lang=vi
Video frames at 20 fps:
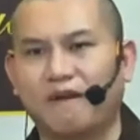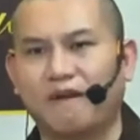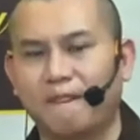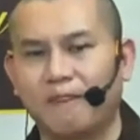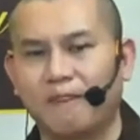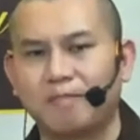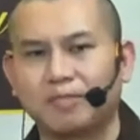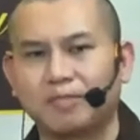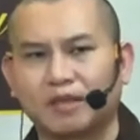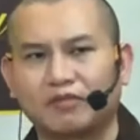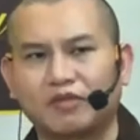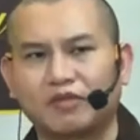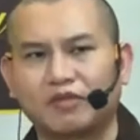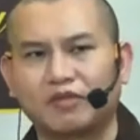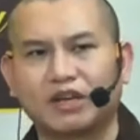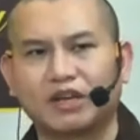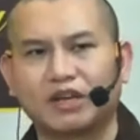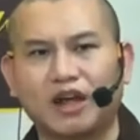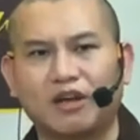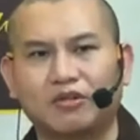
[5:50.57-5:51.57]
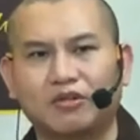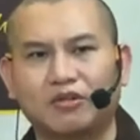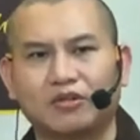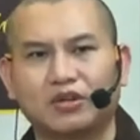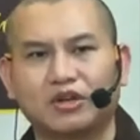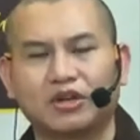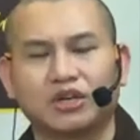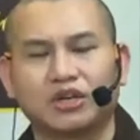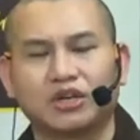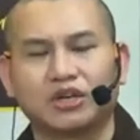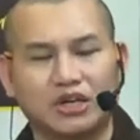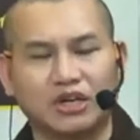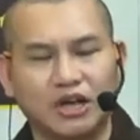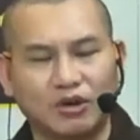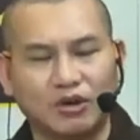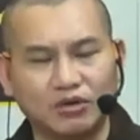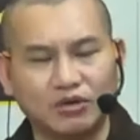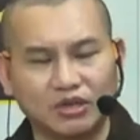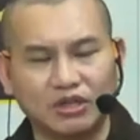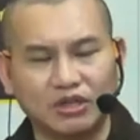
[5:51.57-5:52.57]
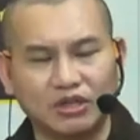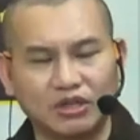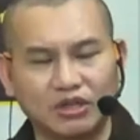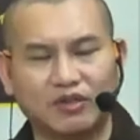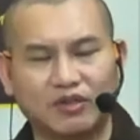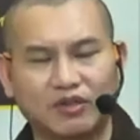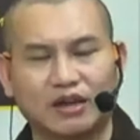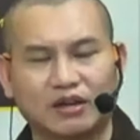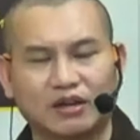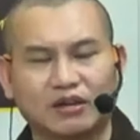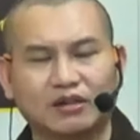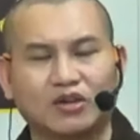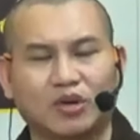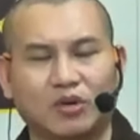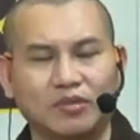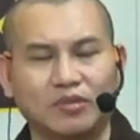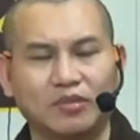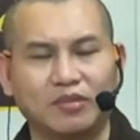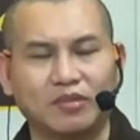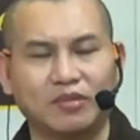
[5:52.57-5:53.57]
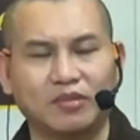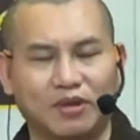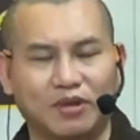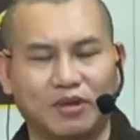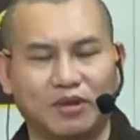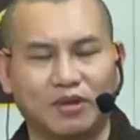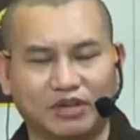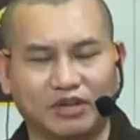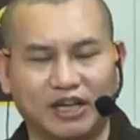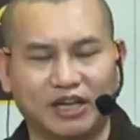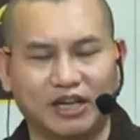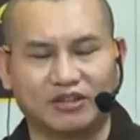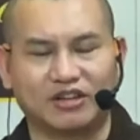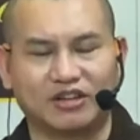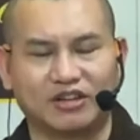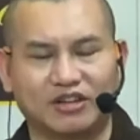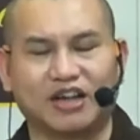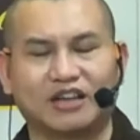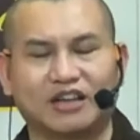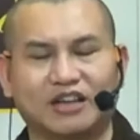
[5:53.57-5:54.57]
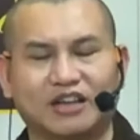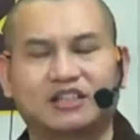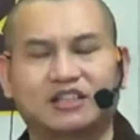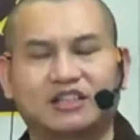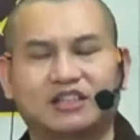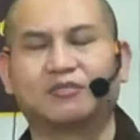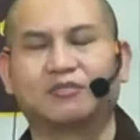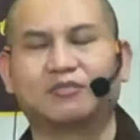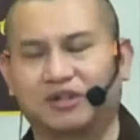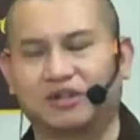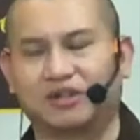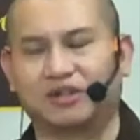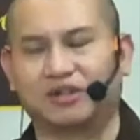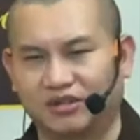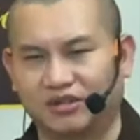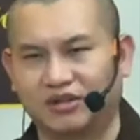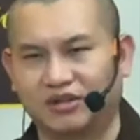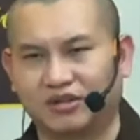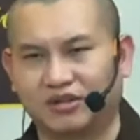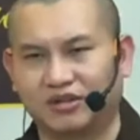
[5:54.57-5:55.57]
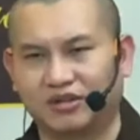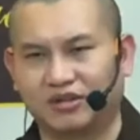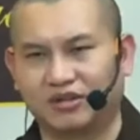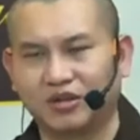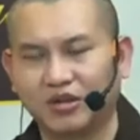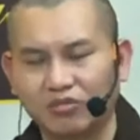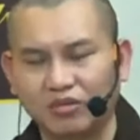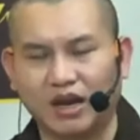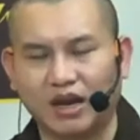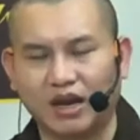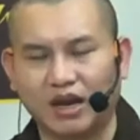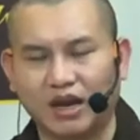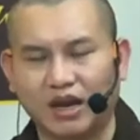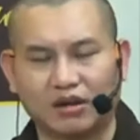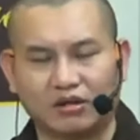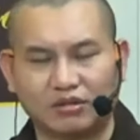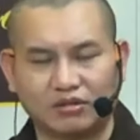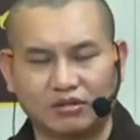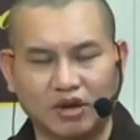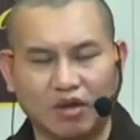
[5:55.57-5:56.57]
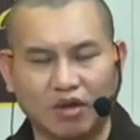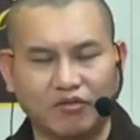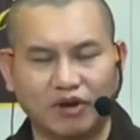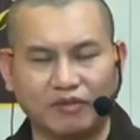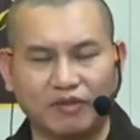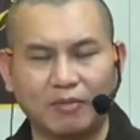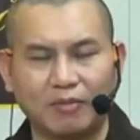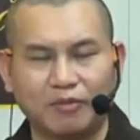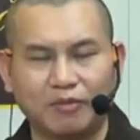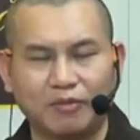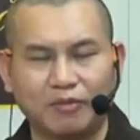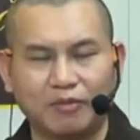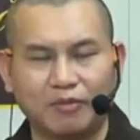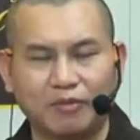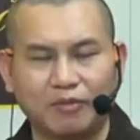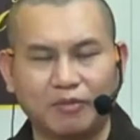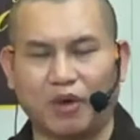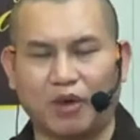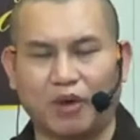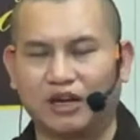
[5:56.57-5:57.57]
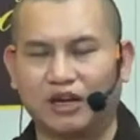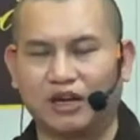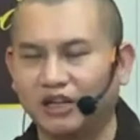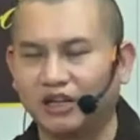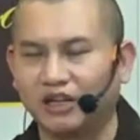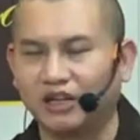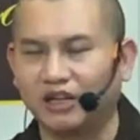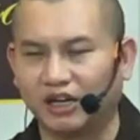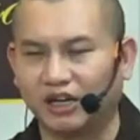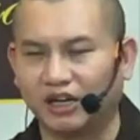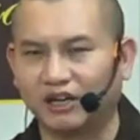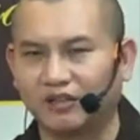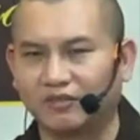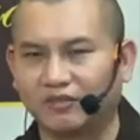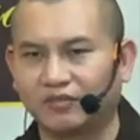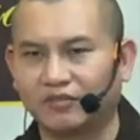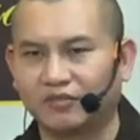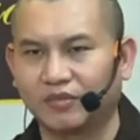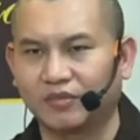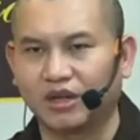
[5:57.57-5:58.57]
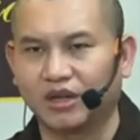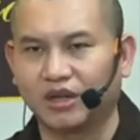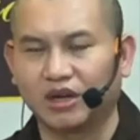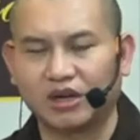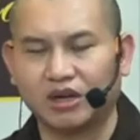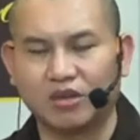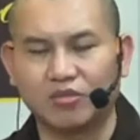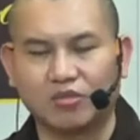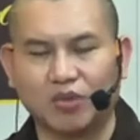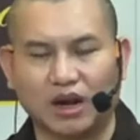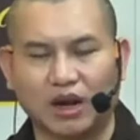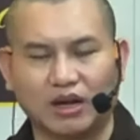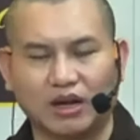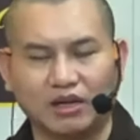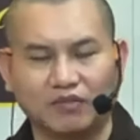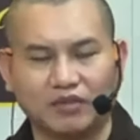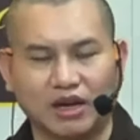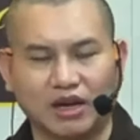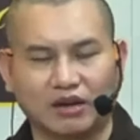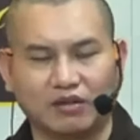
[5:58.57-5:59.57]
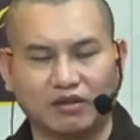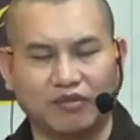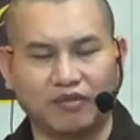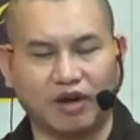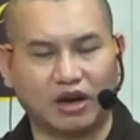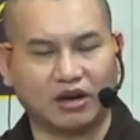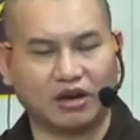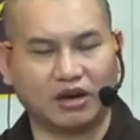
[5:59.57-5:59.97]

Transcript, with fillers: vì sao chứ nếu như vậy nhóm nào cũng thế thì ra cái chợ mất rồi đúng là trong phật pháp không được quản lý người không quản lý việc và không